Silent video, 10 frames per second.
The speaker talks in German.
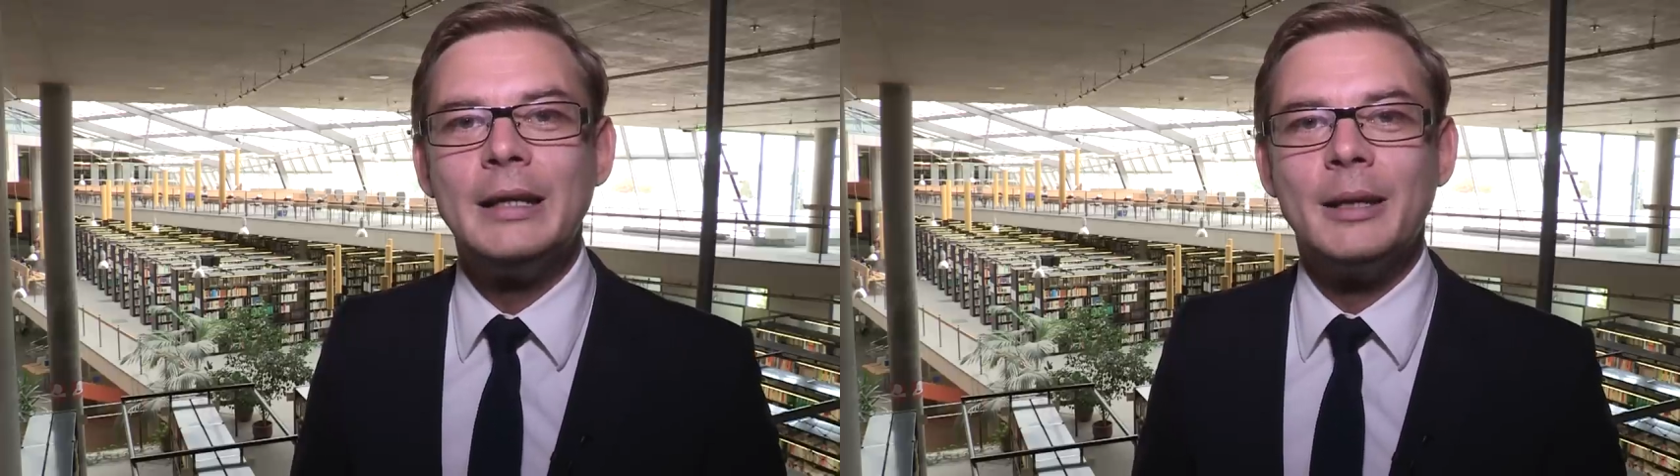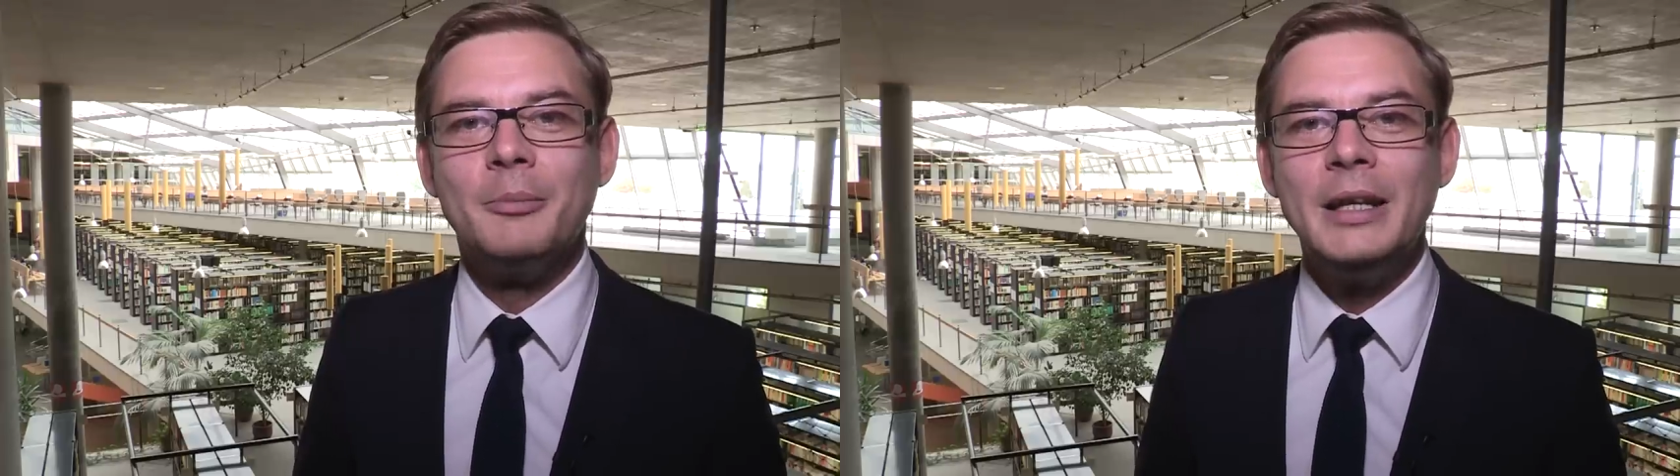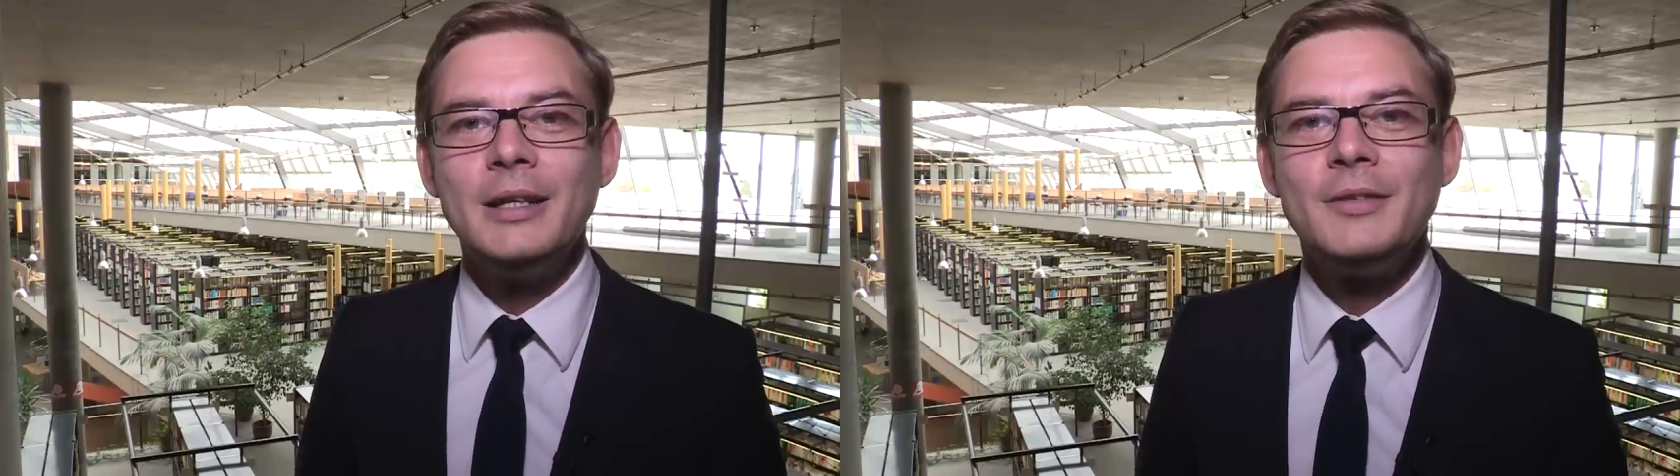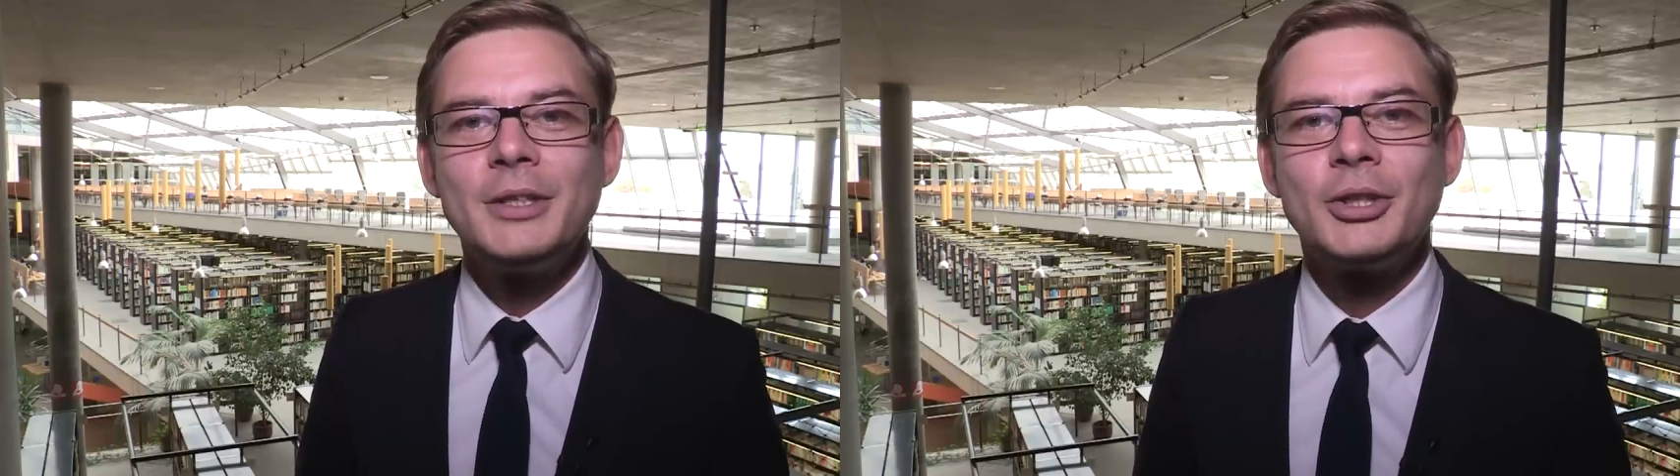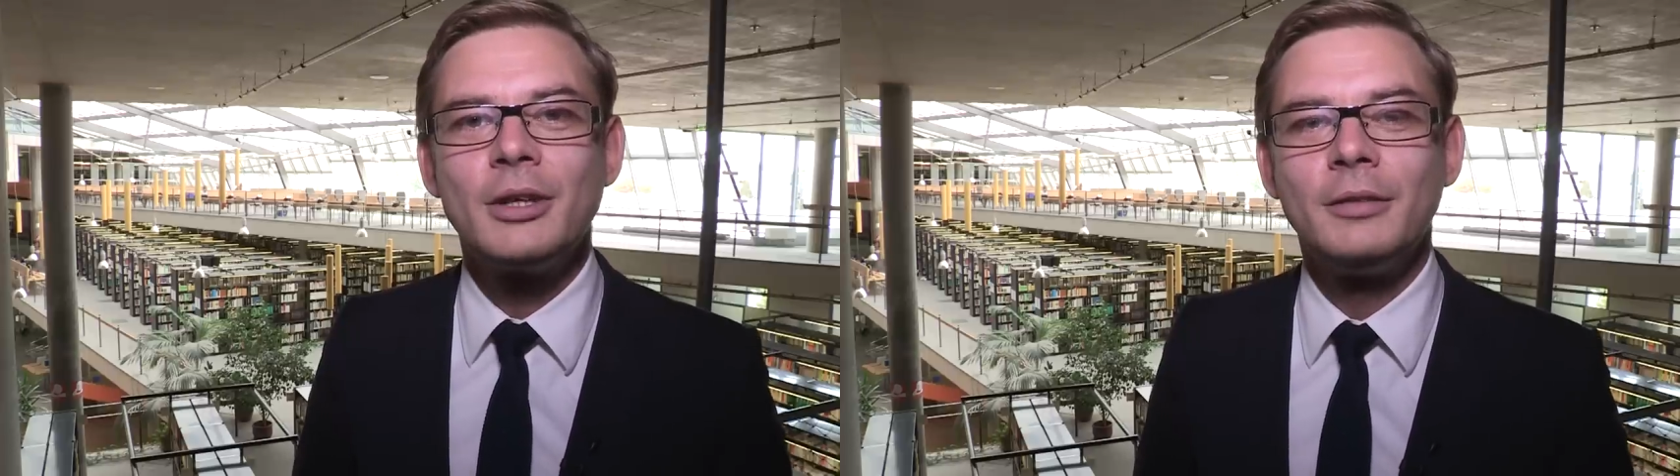der
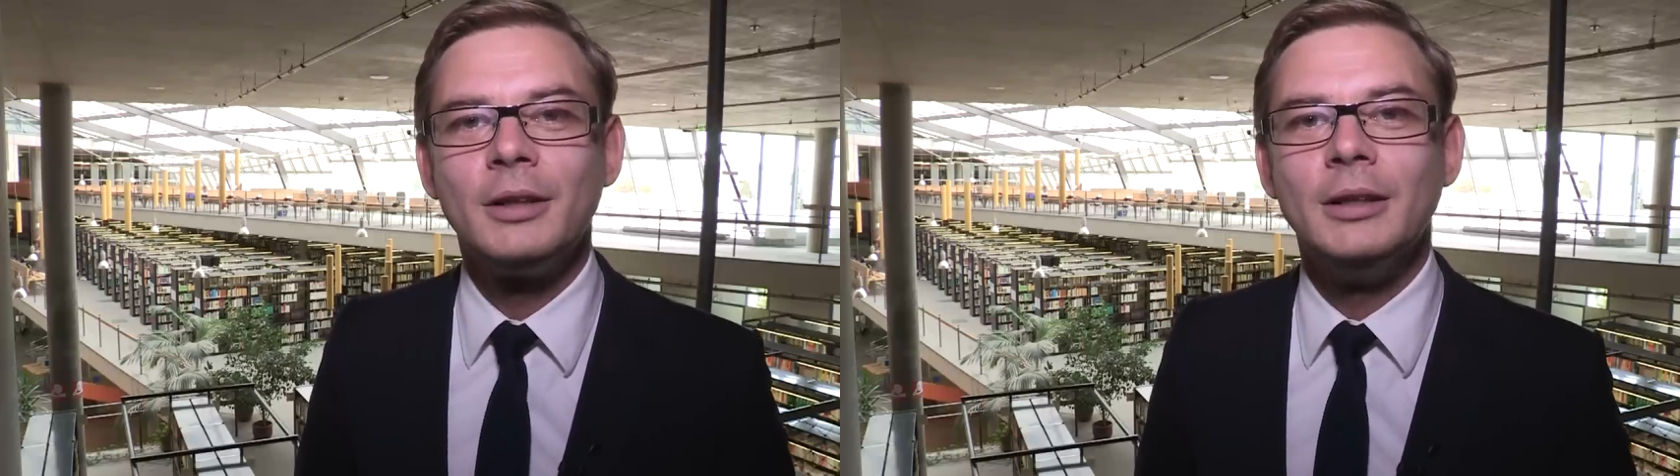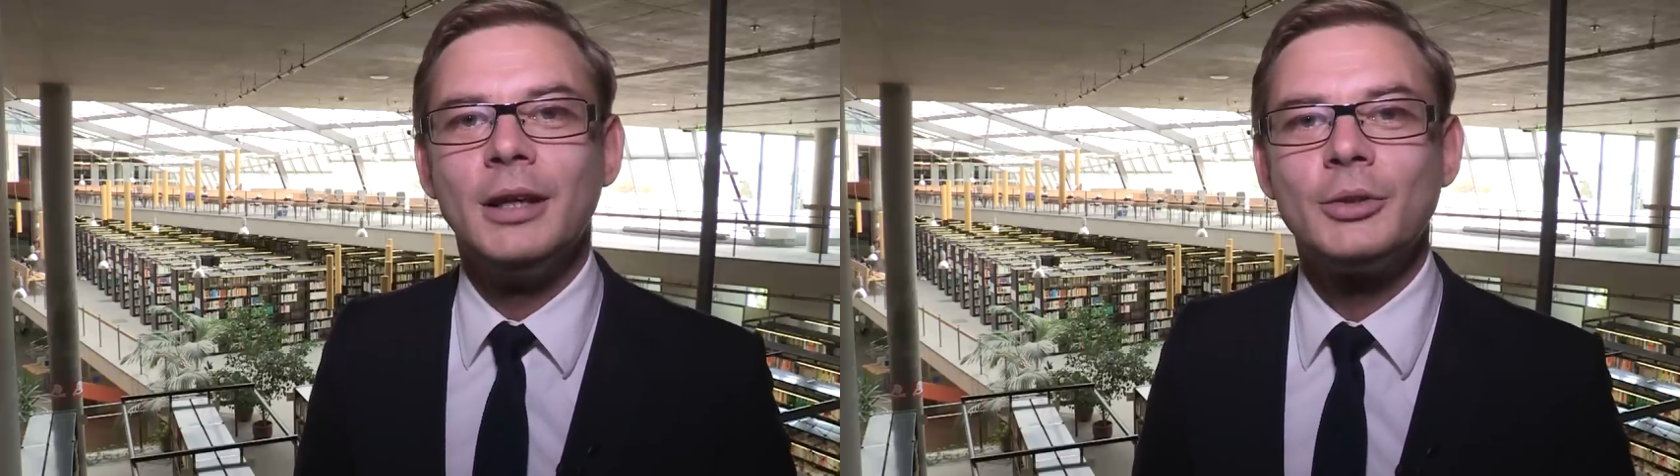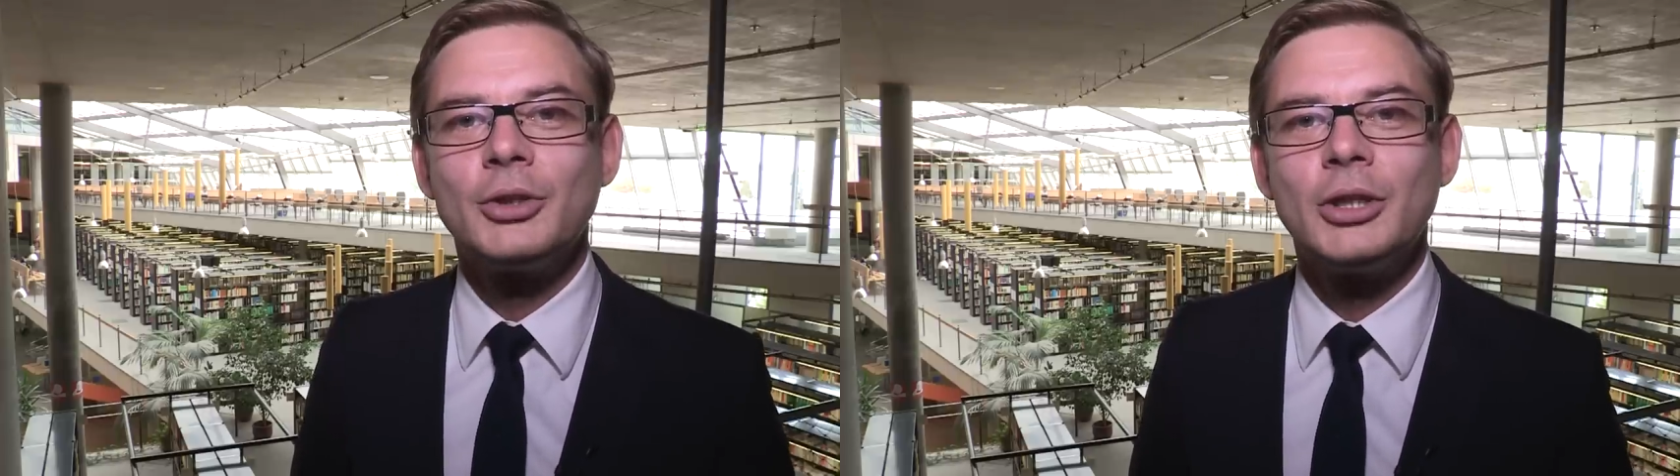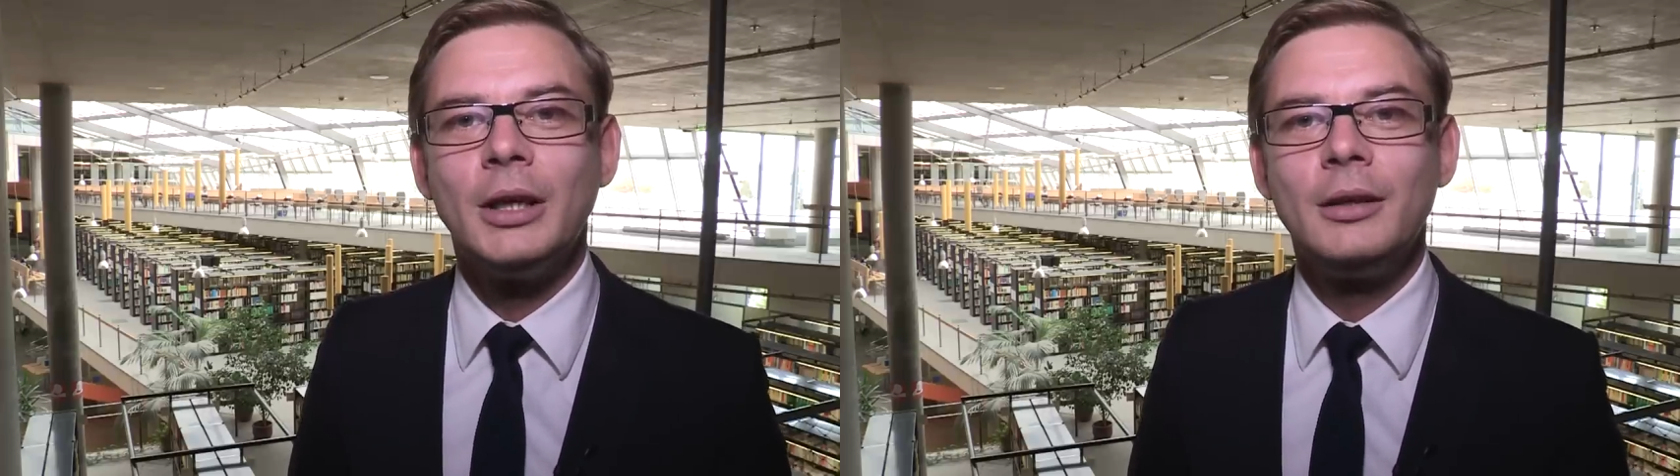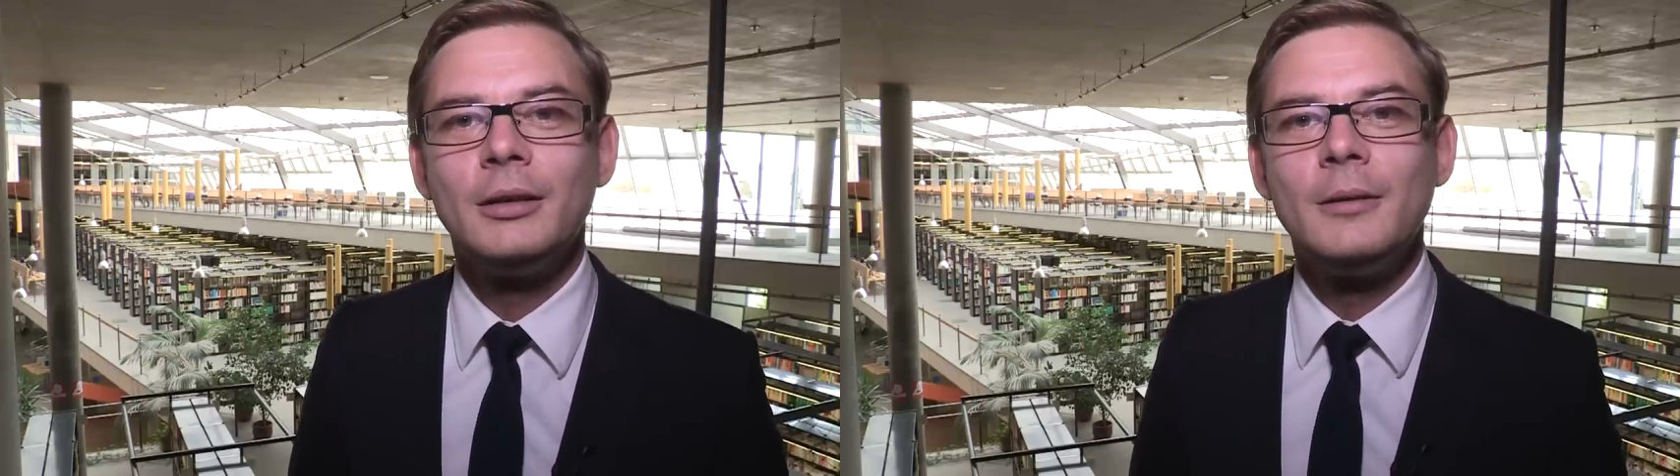Medienwissenschaftler Renatus
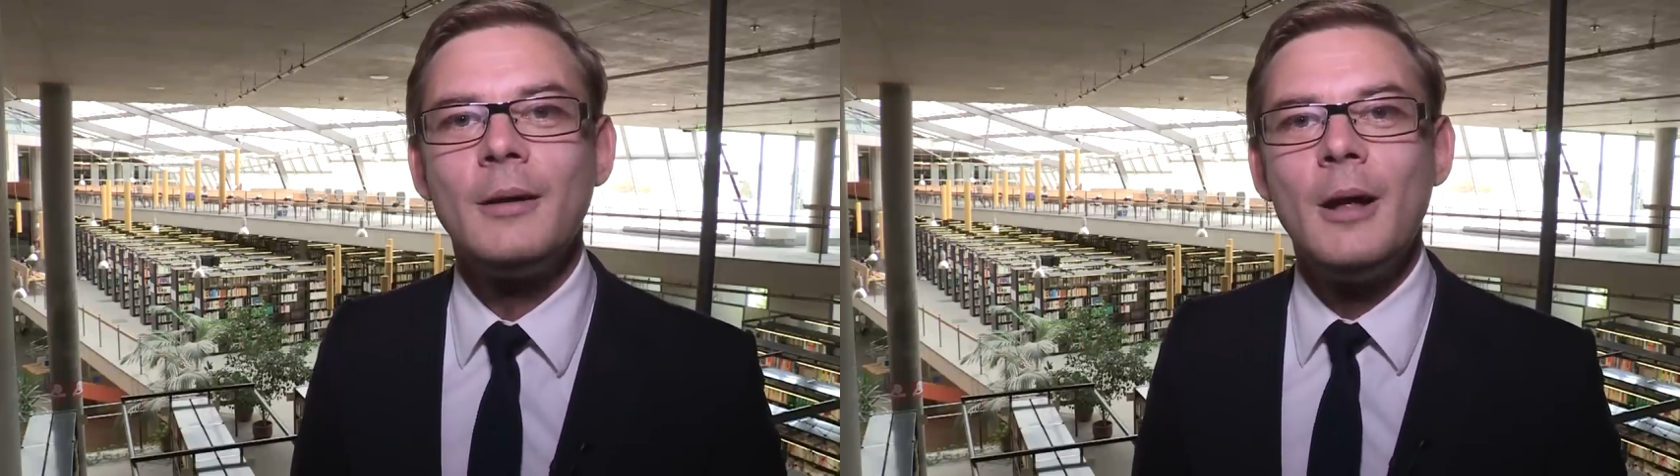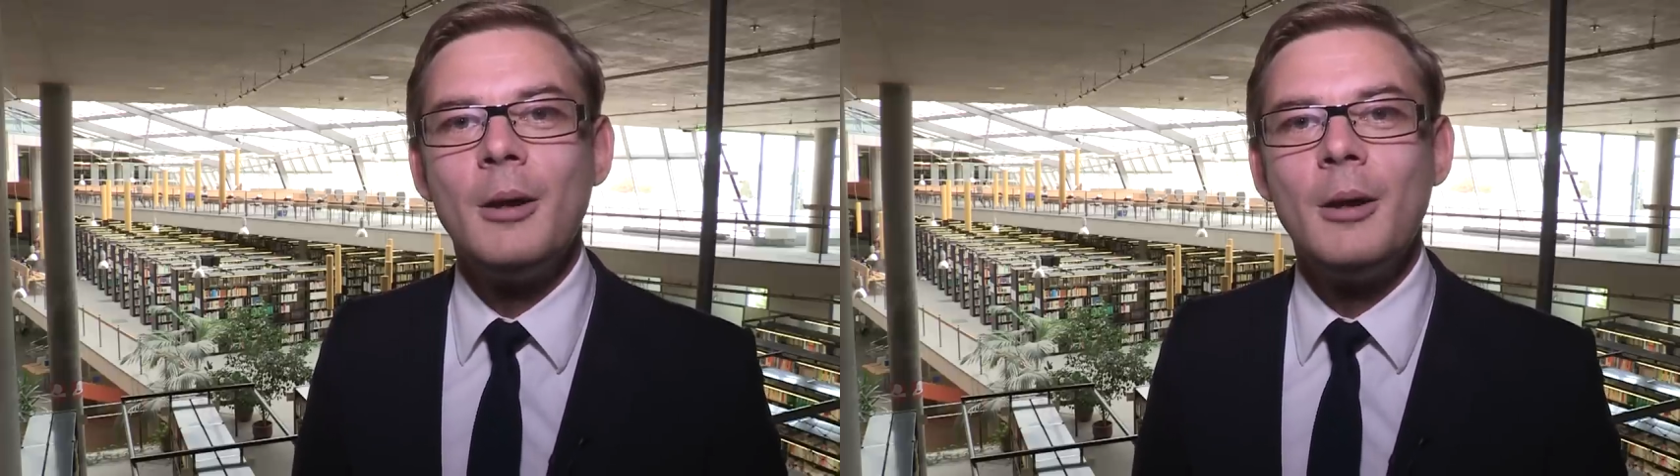Schenkel,